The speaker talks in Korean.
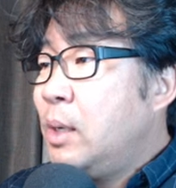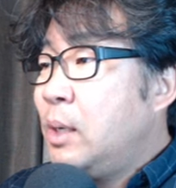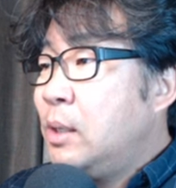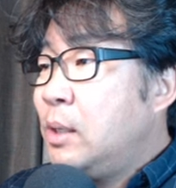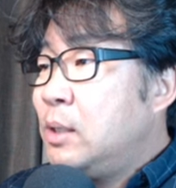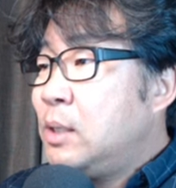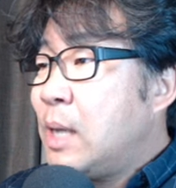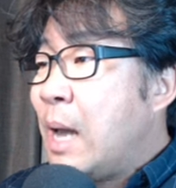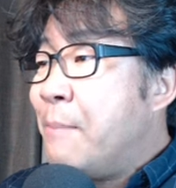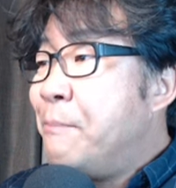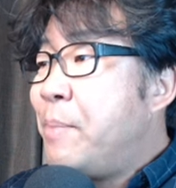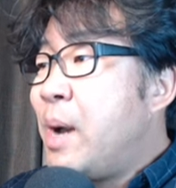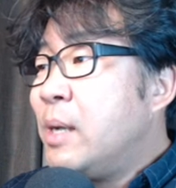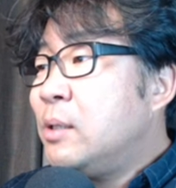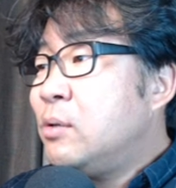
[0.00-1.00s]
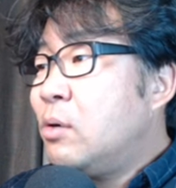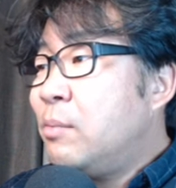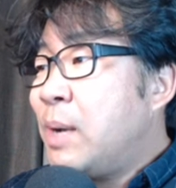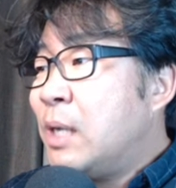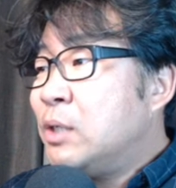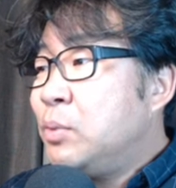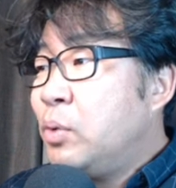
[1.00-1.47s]
근데 이제 안방이 서로
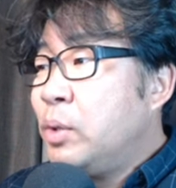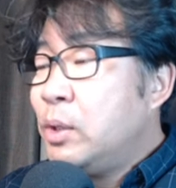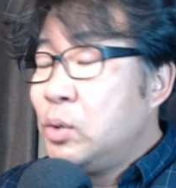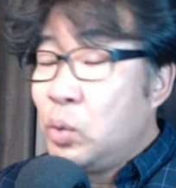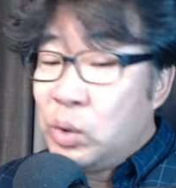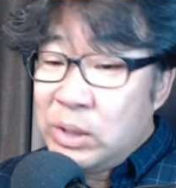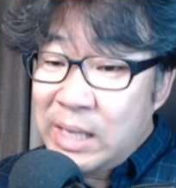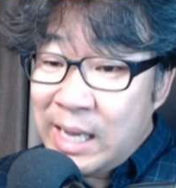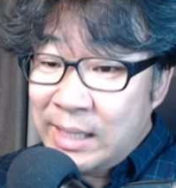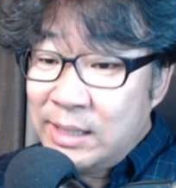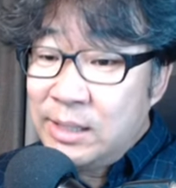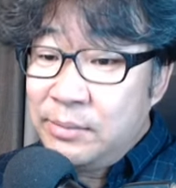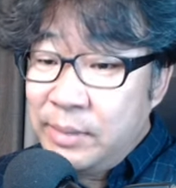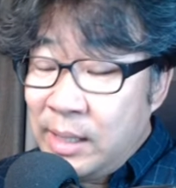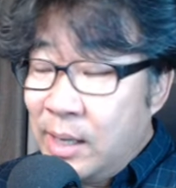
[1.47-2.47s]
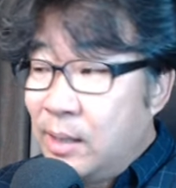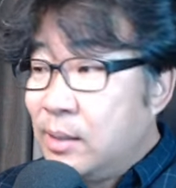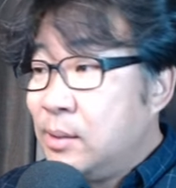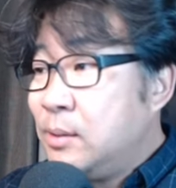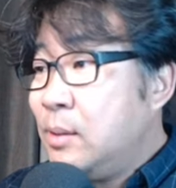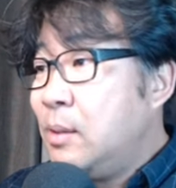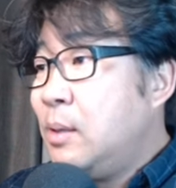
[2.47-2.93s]
마주 보는 게 좋지는 않습니다.
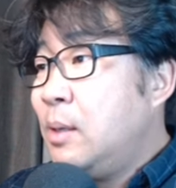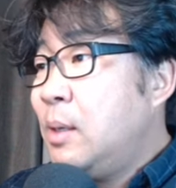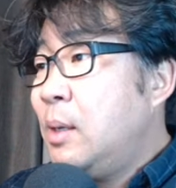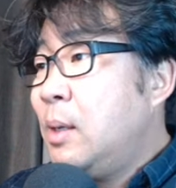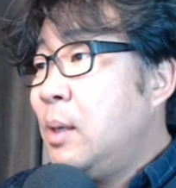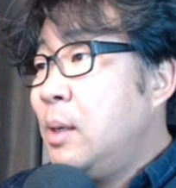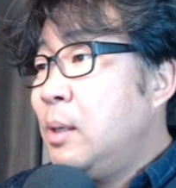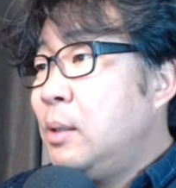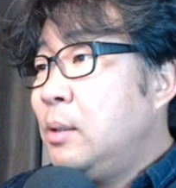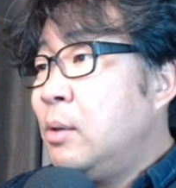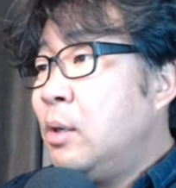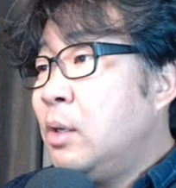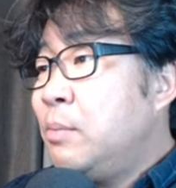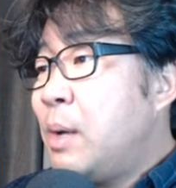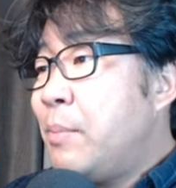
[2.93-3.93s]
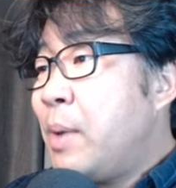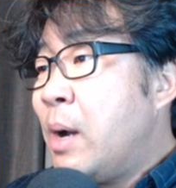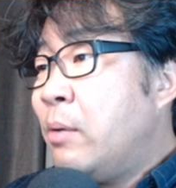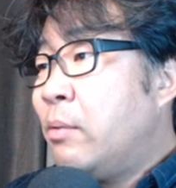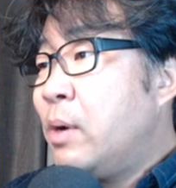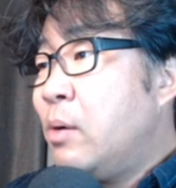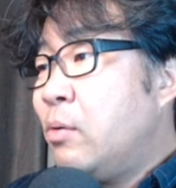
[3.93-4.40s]
그래서 여기만
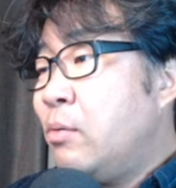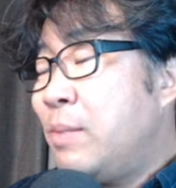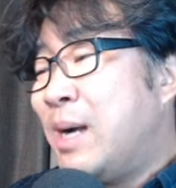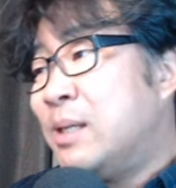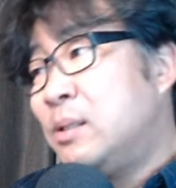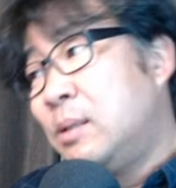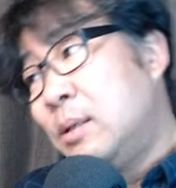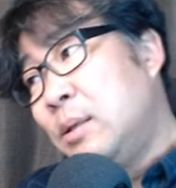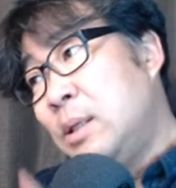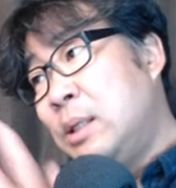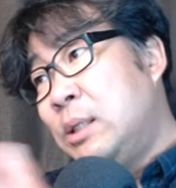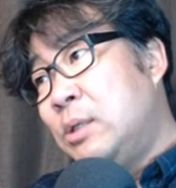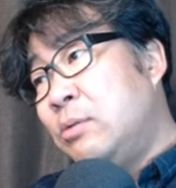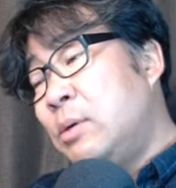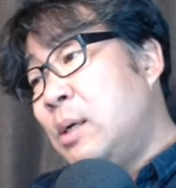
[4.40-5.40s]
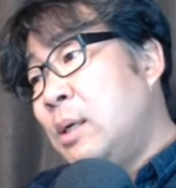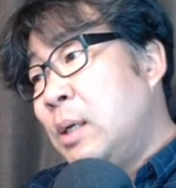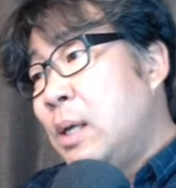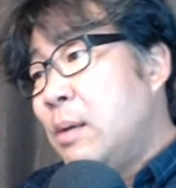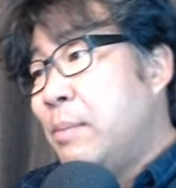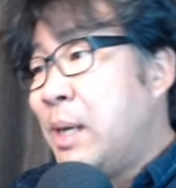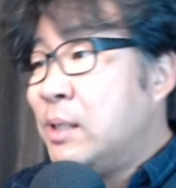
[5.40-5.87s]
방으로 하고 마스터는 그냥 2층으로 가는
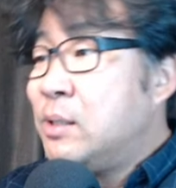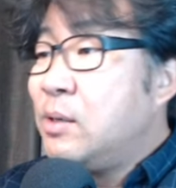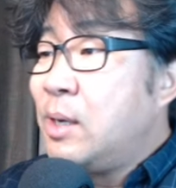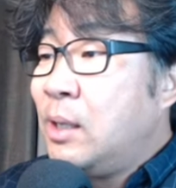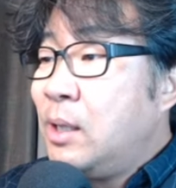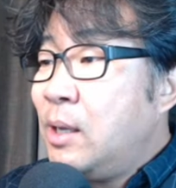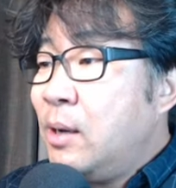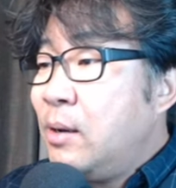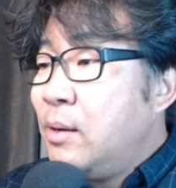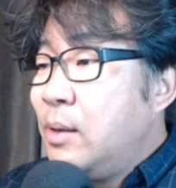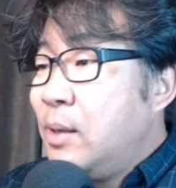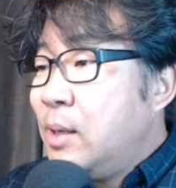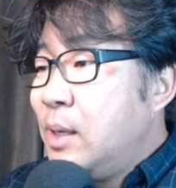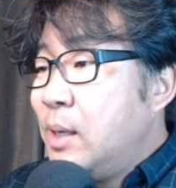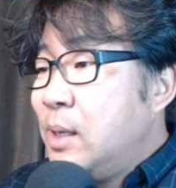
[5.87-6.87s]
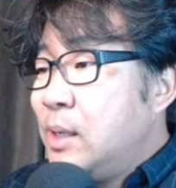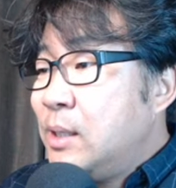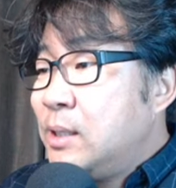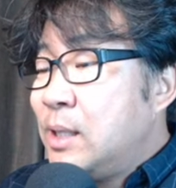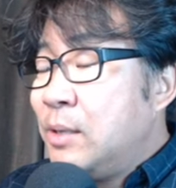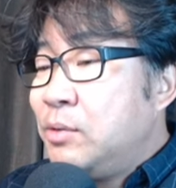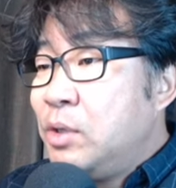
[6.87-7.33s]
게 맞을 것 같아요.
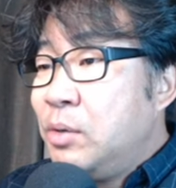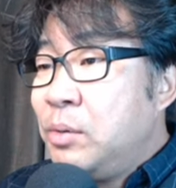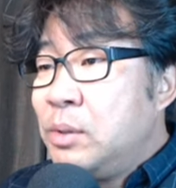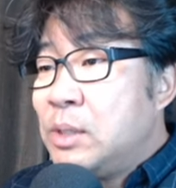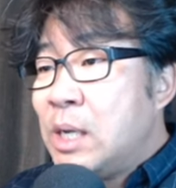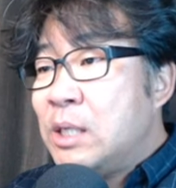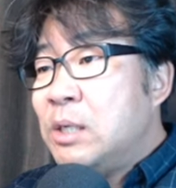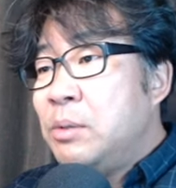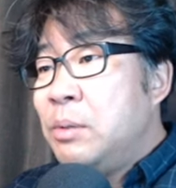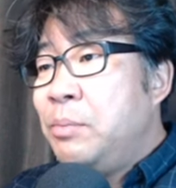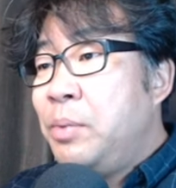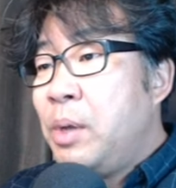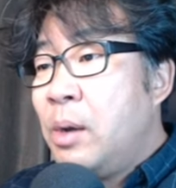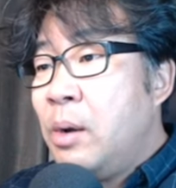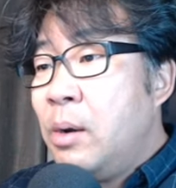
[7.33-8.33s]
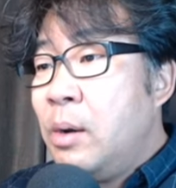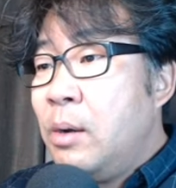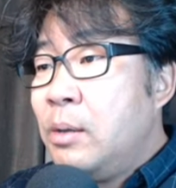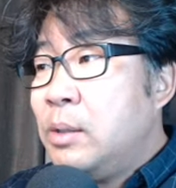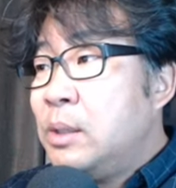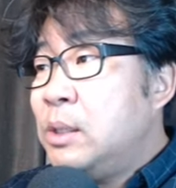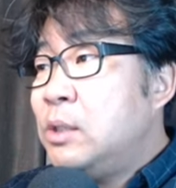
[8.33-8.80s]

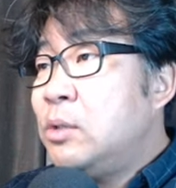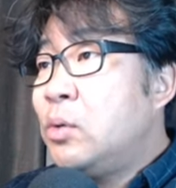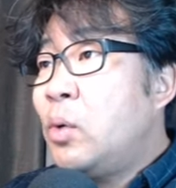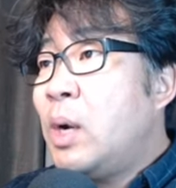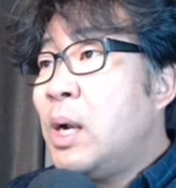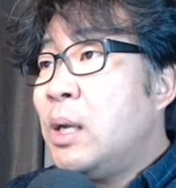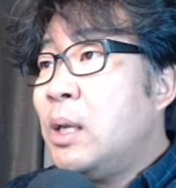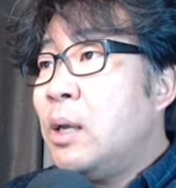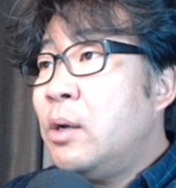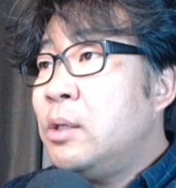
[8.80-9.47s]
4.42평 2층 올라갈게요.